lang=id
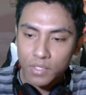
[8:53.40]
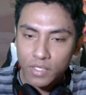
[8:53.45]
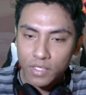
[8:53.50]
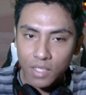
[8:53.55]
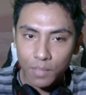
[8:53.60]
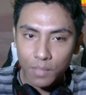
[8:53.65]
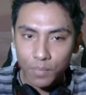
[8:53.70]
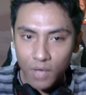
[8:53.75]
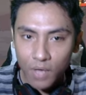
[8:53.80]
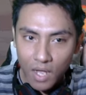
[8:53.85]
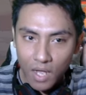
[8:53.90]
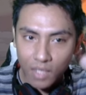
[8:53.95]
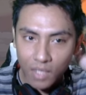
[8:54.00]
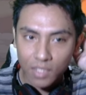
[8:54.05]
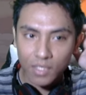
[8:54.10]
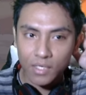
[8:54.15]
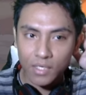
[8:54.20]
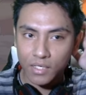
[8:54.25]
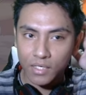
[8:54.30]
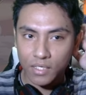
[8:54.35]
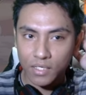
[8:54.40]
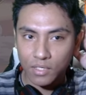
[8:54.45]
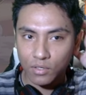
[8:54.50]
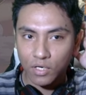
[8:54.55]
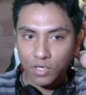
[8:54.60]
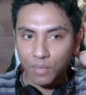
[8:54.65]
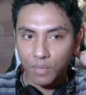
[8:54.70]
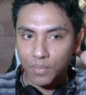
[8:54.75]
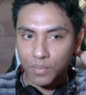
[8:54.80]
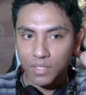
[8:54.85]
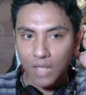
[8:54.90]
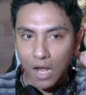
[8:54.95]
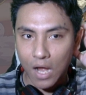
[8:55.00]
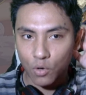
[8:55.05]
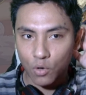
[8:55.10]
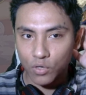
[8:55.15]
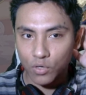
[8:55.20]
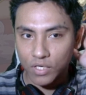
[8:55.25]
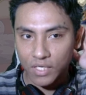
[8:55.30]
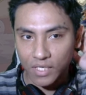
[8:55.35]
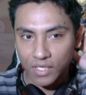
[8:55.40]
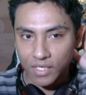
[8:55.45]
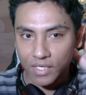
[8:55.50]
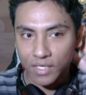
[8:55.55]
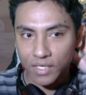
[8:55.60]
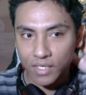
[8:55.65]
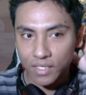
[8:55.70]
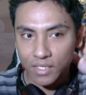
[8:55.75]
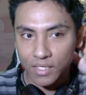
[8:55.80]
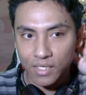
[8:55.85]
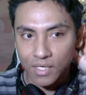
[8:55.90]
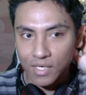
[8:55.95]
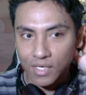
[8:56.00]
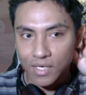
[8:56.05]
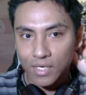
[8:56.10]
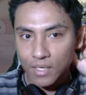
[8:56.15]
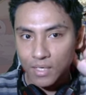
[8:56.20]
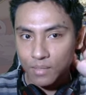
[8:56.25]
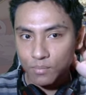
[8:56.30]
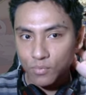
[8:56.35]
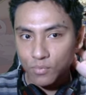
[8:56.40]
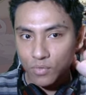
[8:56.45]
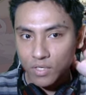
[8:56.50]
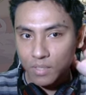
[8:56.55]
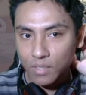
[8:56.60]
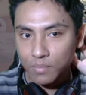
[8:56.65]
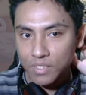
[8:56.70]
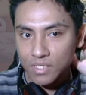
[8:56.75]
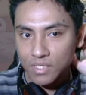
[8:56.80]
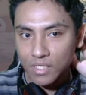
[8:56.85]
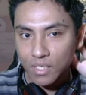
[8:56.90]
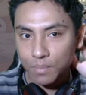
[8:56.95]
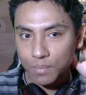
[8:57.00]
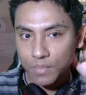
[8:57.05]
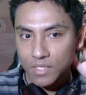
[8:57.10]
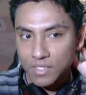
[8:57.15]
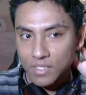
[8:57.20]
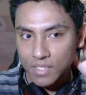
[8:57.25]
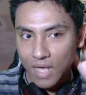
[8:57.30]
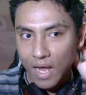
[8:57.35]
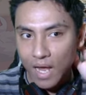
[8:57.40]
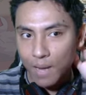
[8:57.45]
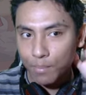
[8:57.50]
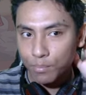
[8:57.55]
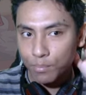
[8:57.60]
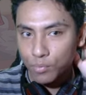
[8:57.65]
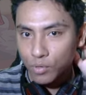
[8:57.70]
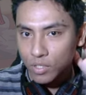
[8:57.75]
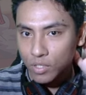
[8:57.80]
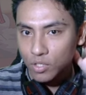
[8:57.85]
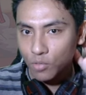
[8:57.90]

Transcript: red up lagi. Kita udah dapat Hawkin. Mungkin bisa dapat Sabu atau